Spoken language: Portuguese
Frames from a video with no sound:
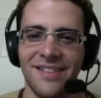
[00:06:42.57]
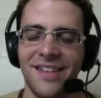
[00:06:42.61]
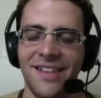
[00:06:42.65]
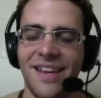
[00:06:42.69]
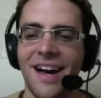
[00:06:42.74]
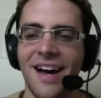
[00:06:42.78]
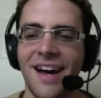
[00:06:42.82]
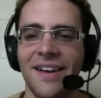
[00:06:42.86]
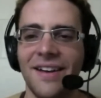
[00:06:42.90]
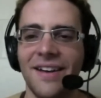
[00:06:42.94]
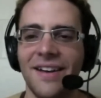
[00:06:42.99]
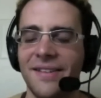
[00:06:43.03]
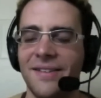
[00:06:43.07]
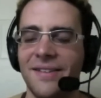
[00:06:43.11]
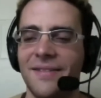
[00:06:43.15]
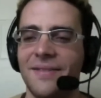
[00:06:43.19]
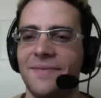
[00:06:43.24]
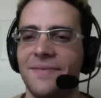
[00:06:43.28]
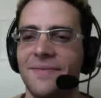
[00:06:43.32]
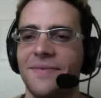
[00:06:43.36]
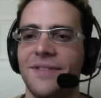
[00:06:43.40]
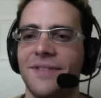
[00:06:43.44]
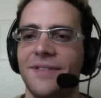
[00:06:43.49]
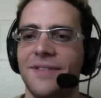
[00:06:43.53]
têm área,
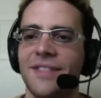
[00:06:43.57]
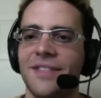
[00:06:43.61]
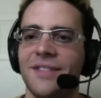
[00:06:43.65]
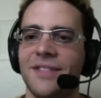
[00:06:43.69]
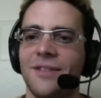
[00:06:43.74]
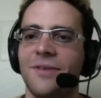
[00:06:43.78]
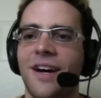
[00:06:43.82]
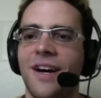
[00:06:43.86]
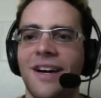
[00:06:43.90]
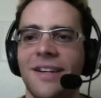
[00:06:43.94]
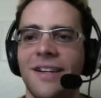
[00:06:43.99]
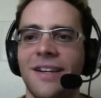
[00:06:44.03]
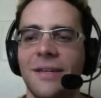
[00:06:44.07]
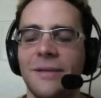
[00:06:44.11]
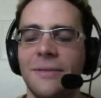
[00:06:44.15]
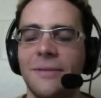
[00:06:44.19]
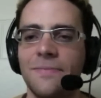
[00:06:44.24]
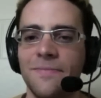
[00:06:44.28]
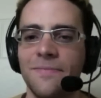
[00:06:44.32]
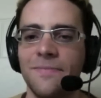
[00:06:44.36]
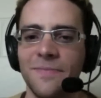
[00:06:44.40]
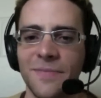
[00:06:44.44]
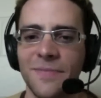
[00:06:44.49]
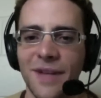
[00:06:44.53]
nem são Tudo burro.